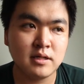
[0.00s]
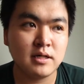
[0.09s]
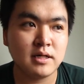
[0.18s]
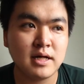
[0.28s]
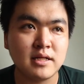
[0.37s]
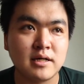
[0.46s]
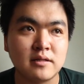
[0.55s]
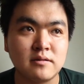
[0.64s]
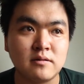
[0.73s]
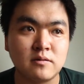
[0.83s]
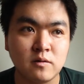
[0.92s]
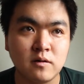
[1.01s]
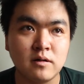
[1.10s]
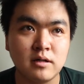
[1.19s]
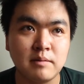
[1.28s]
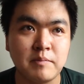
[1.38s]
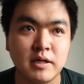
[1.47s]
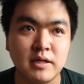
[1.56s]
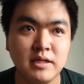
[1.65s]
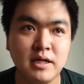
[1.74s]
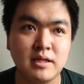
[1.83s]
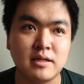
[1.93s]
えー、なんでかっていうと、やっぱり
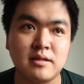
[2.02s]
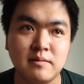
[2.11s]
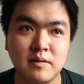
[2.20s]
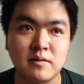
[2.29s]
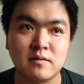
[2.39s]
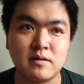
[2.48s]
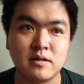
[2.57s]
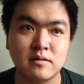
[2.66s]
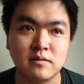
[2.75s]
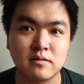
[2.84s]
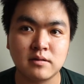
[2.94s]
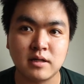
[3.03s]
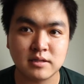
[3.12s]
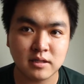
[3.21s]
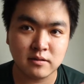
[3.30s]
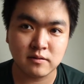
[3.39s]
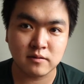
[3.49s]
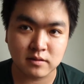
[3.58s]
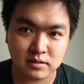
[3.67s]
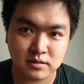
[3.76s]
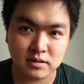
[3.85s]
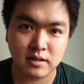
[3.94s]
家で食べるとなるとたくさん量を
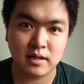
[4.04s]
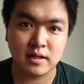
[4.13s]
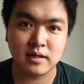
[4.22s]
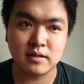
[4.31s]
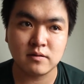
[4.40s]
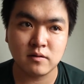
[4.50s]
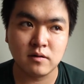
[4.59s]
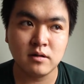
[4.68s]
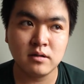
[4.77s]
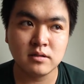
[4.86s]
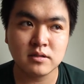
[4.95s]
作らないと